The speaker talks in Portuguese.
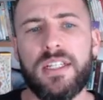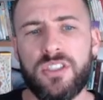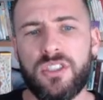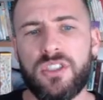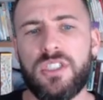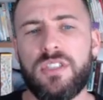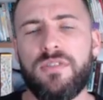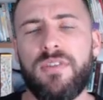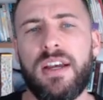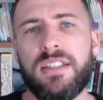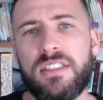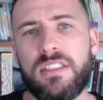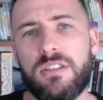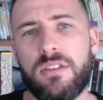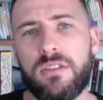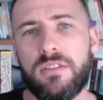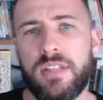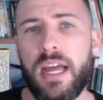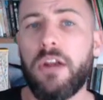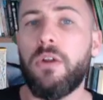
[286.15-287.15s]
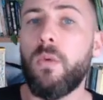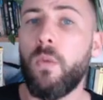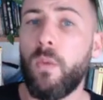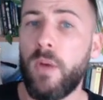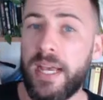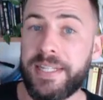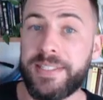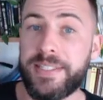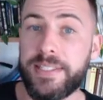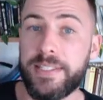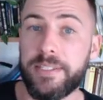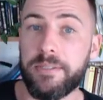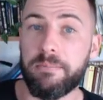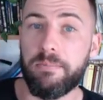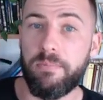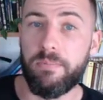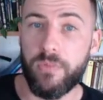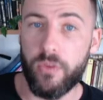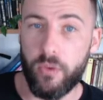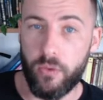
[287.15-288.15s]
A gente vai adicionar um S,
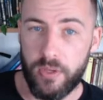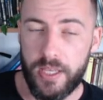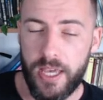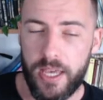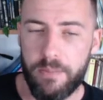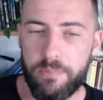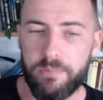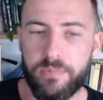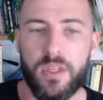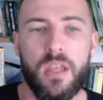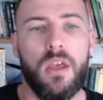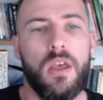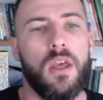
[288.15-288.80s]
ok?